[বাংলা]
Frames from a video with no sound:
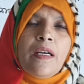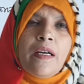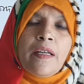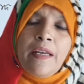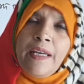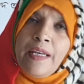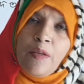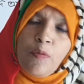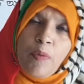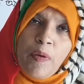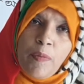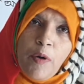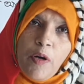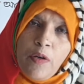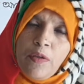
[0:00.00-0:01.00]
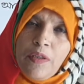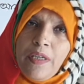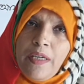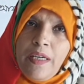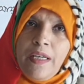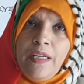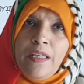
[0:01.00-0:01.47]
রিডিং গ্রুপের পক্ষ
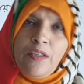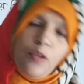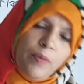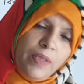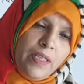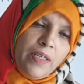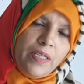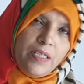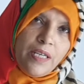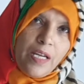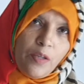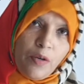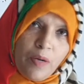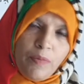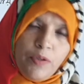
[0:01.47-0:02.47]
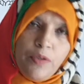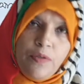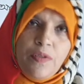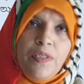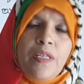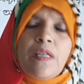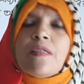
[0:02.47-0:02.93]
থেকে তোমাদেরকে সাদর আমন্ত্রণ
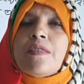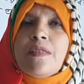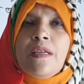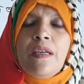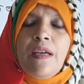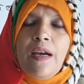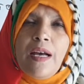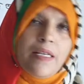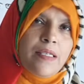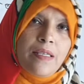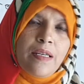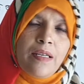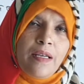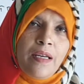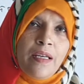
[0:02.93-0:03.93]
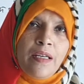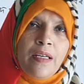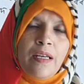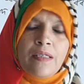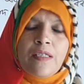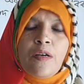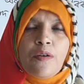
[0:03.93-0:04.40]
জানাচ্ছি আজকের এই
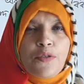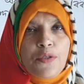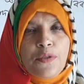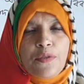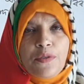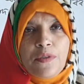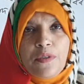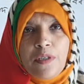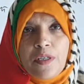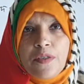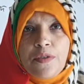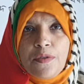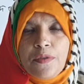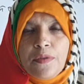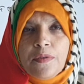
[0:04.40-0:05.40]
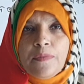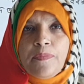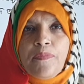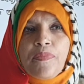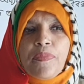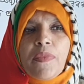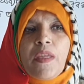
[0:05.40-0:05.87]
ক্লাসে অংশগ্রহণ করার জন্য
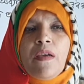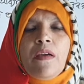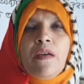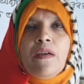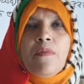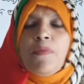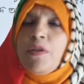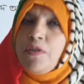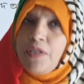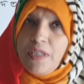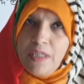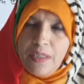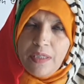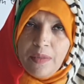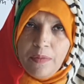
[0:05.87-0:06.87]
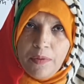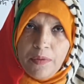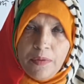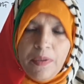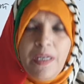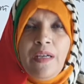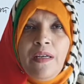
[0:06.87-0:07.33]
প্রিয় শিক্ষার্থী
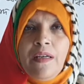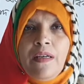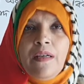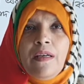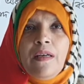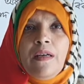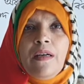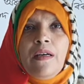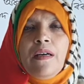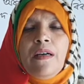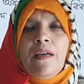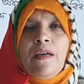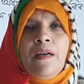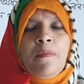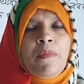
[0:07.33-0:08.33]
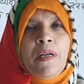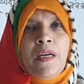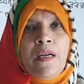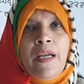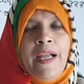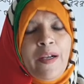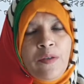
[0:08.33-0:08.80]
বন্ধুরা আমরা
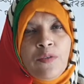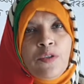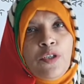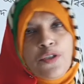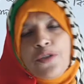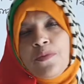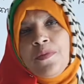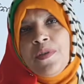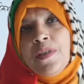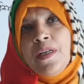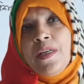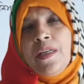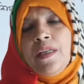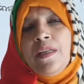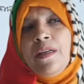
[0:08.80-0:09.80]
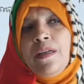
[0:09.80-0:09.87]
এখন দশম শ্রেণীর